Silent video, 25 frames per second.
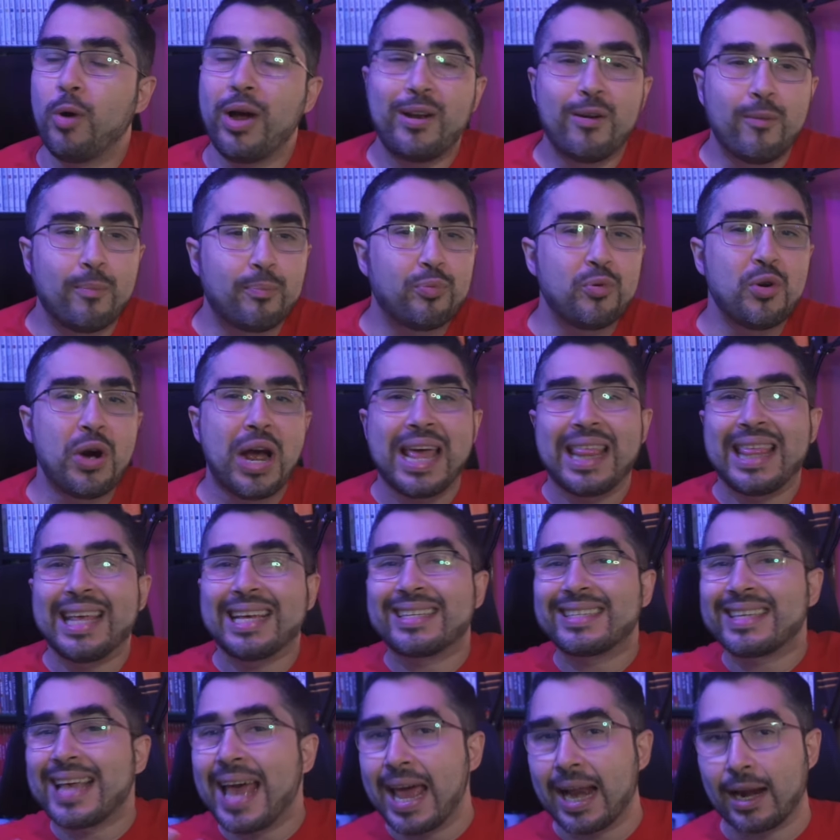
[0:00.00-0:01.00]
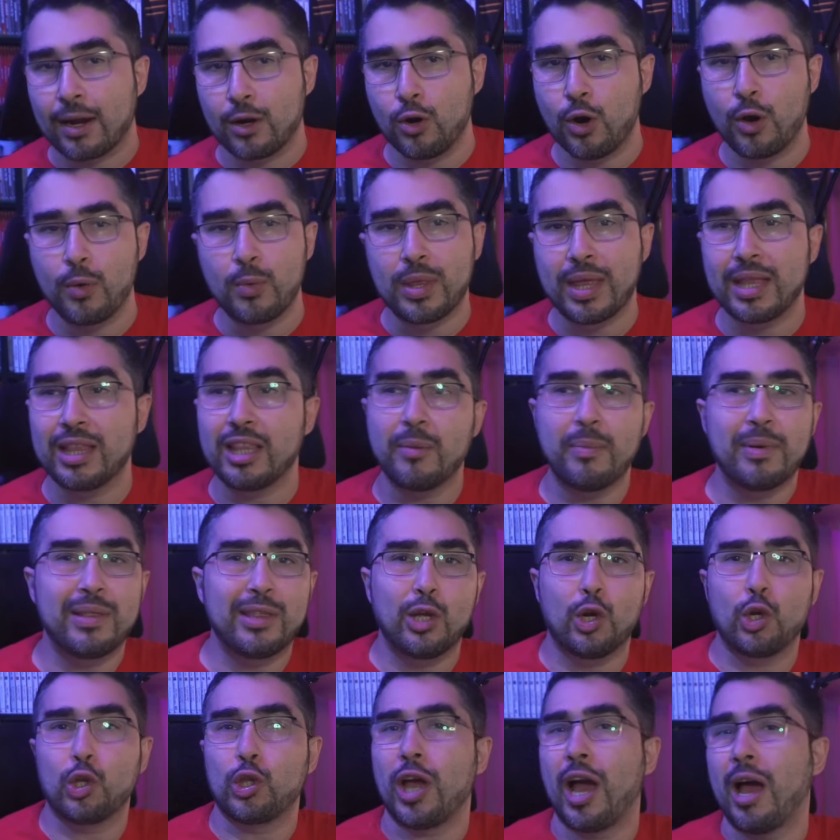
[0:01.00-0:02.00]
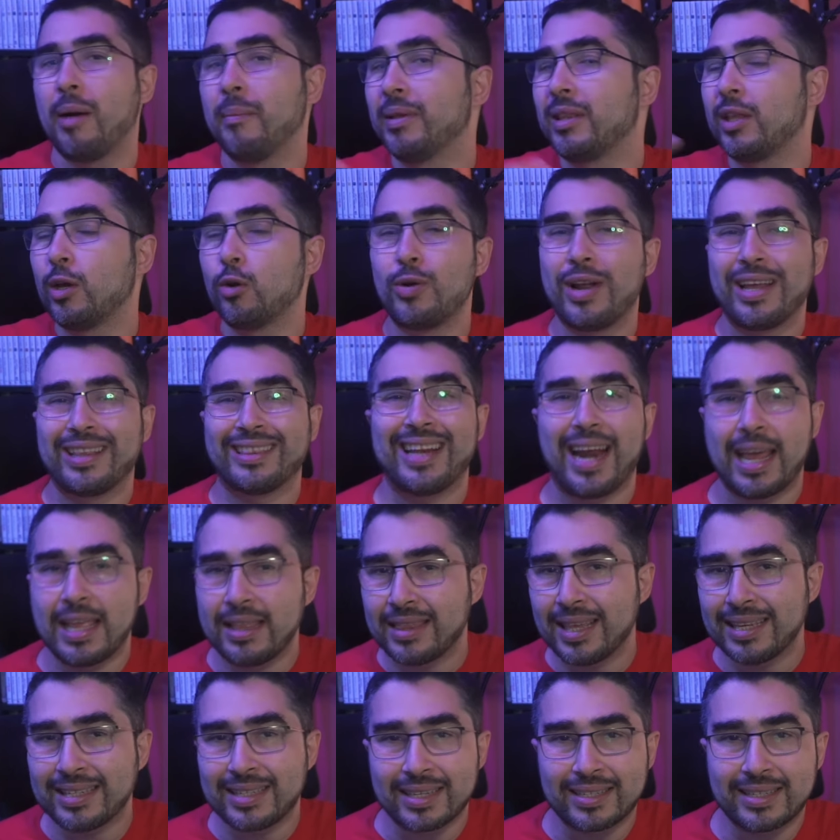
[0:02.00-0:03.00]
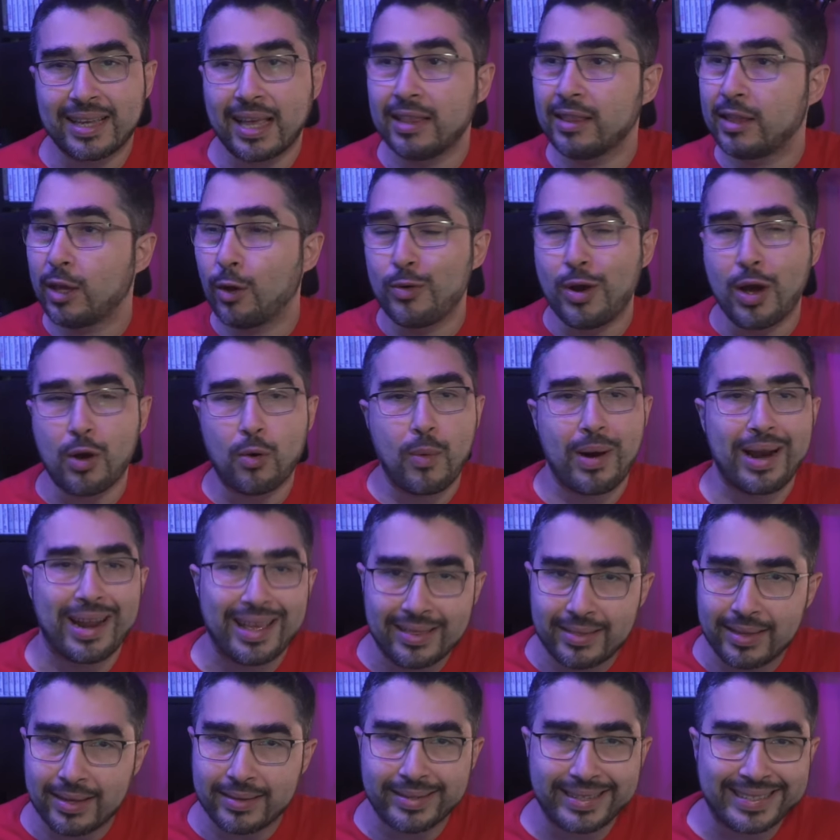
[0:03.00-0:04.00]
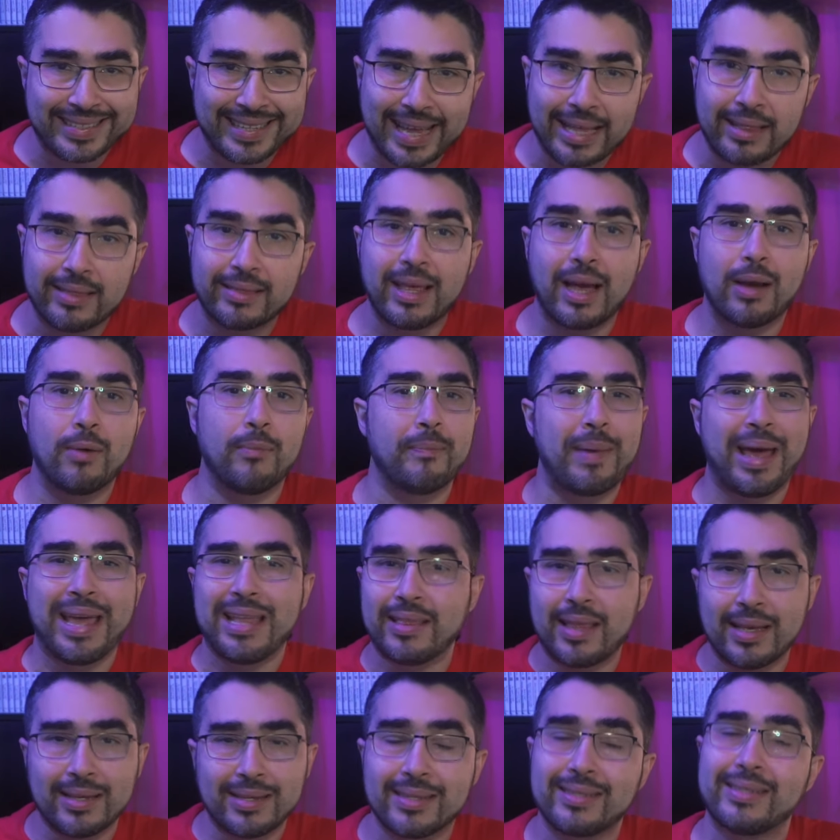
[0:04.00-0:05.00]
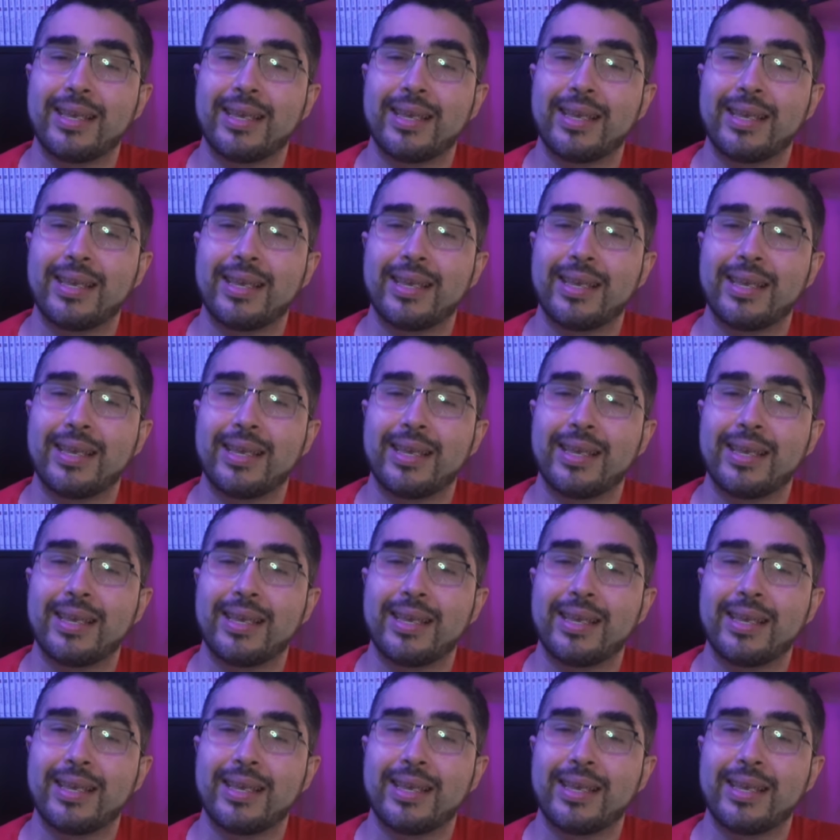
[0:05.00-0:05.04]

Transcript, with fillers: Bueno, puede ser, ¿no? Evidentemente no te vas a meter una 60, una 20,